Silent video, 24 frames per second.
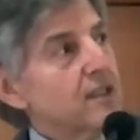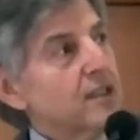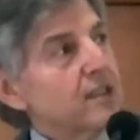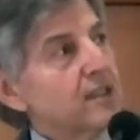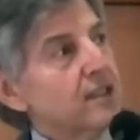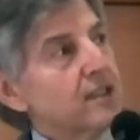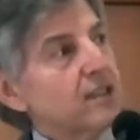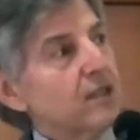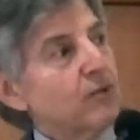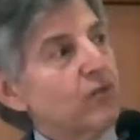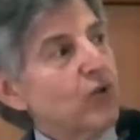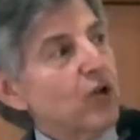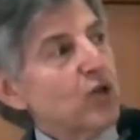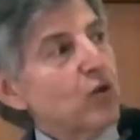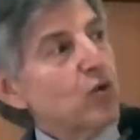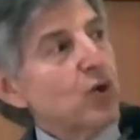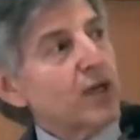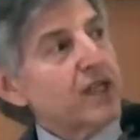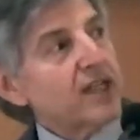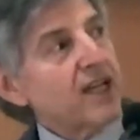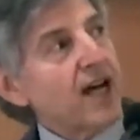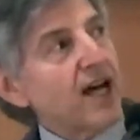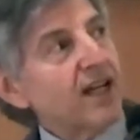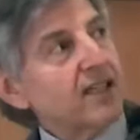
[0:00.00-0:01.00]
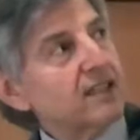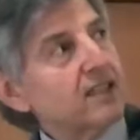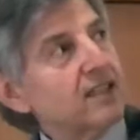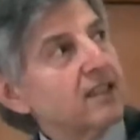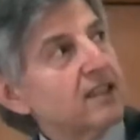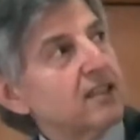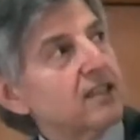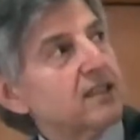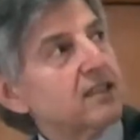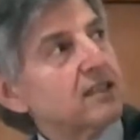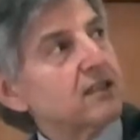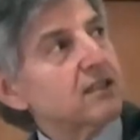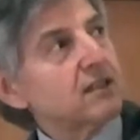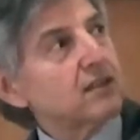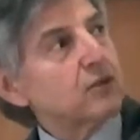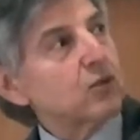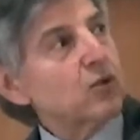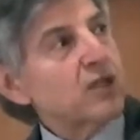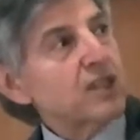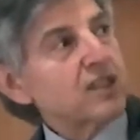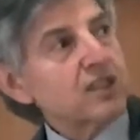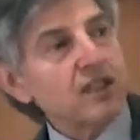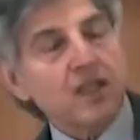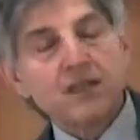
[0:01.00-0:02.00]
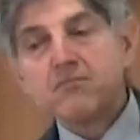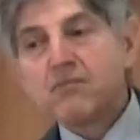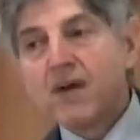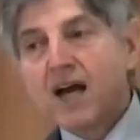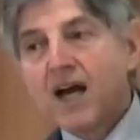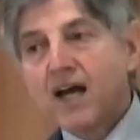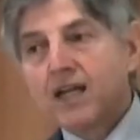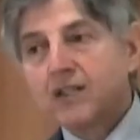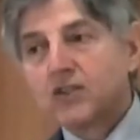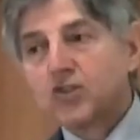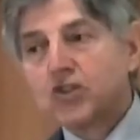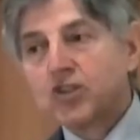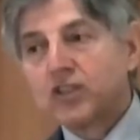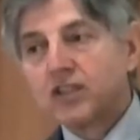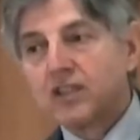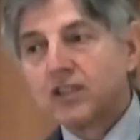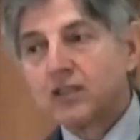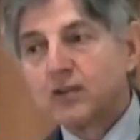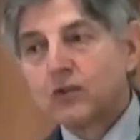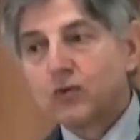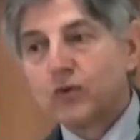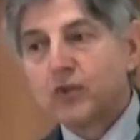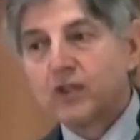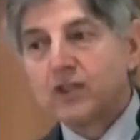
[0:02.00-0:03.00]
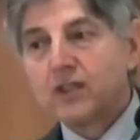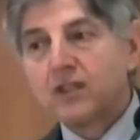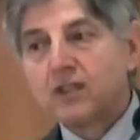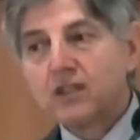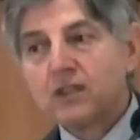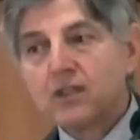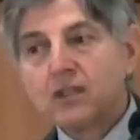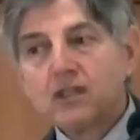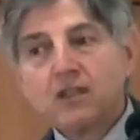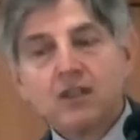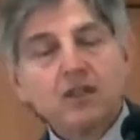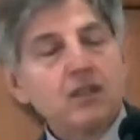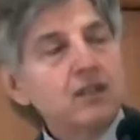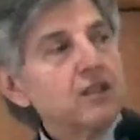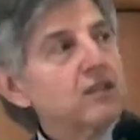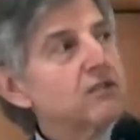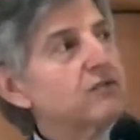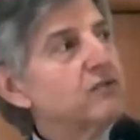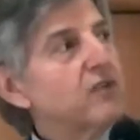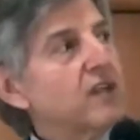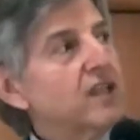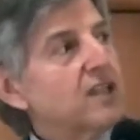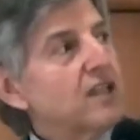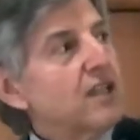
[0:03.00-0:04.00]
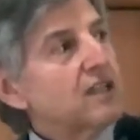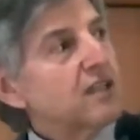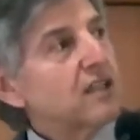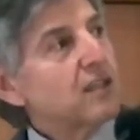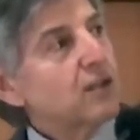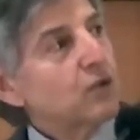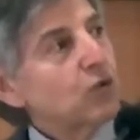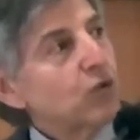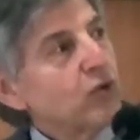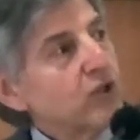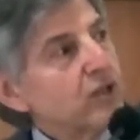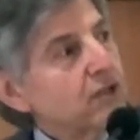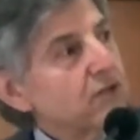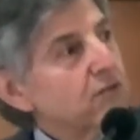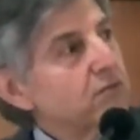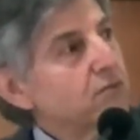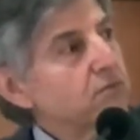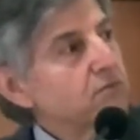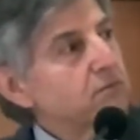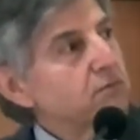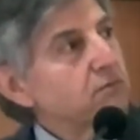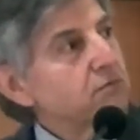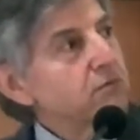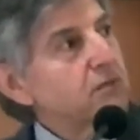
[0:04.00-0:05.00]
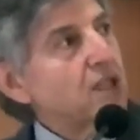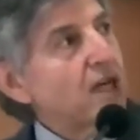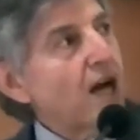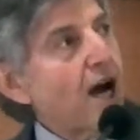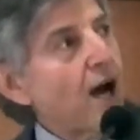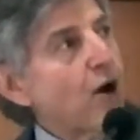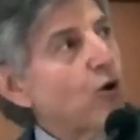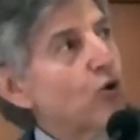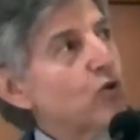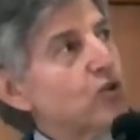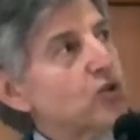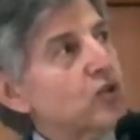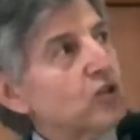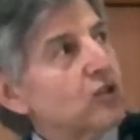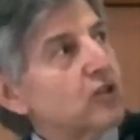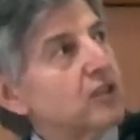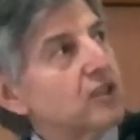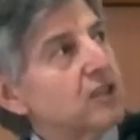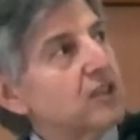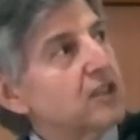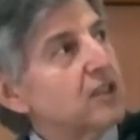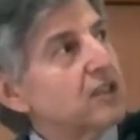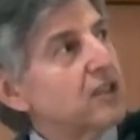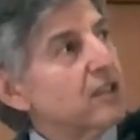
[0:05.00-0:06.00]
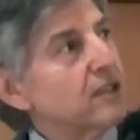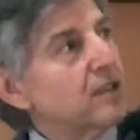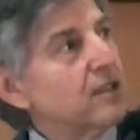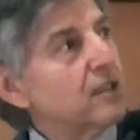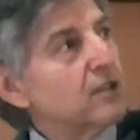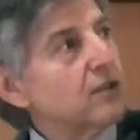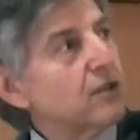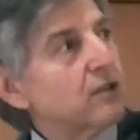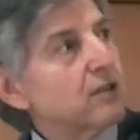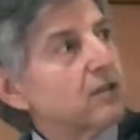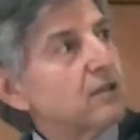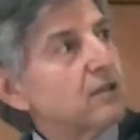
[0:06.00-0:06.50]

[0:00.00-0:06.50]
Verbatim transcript: Se voi guardate questa immagine qui, Vedete qui un caos di, di, di, eh,